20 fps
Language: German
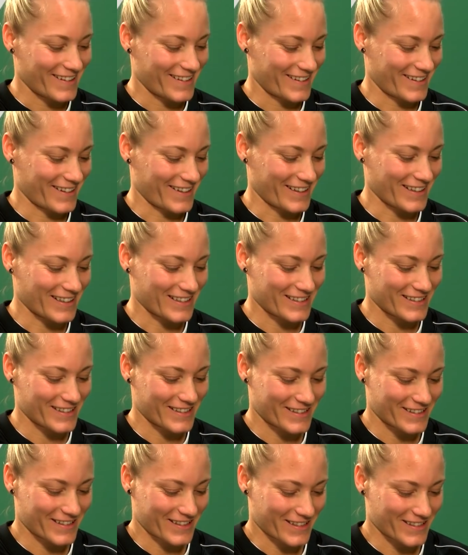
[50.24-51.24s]
ja
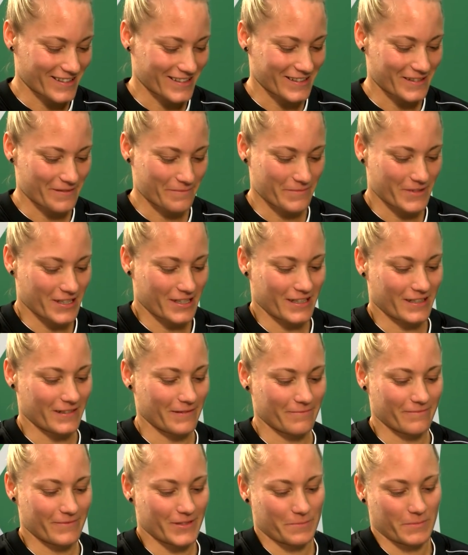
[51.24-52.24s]
eigentlich, dass ich mit,
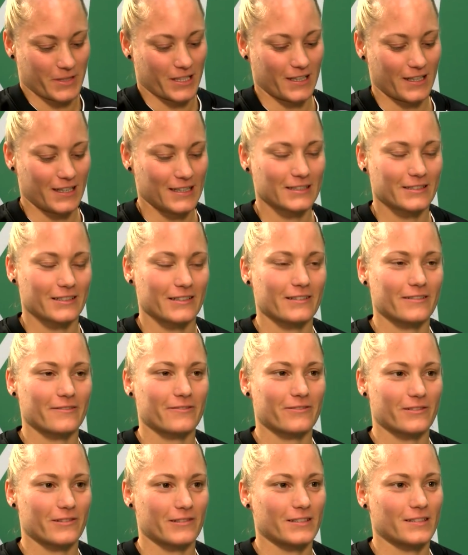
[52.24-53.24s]
mit meinen alten
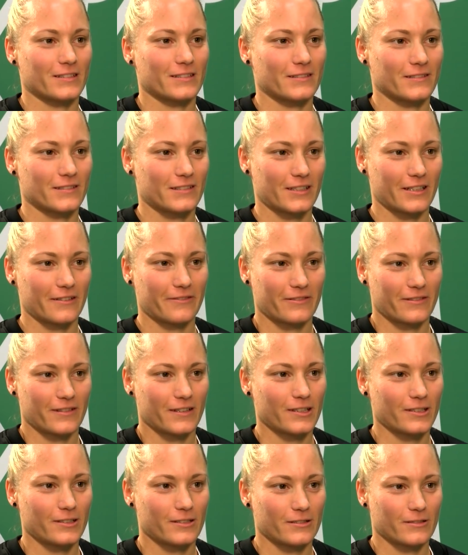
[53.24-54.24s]
Freunden
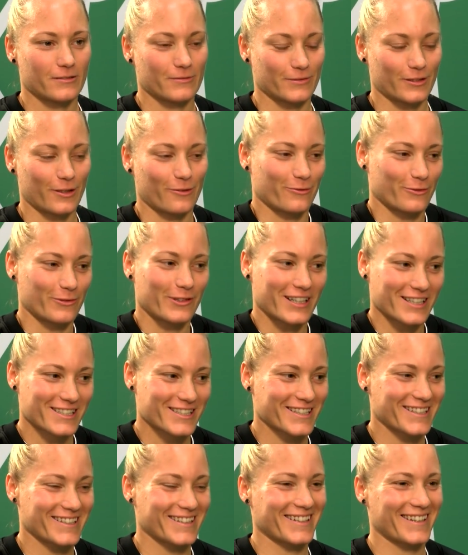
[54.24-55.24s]
treffe und auf Ungarisch
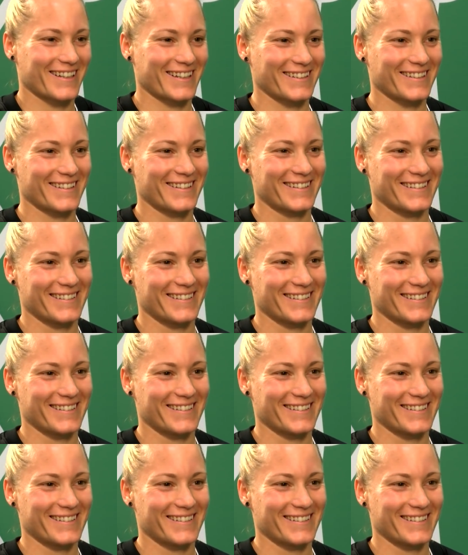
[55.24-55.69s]
reden kann.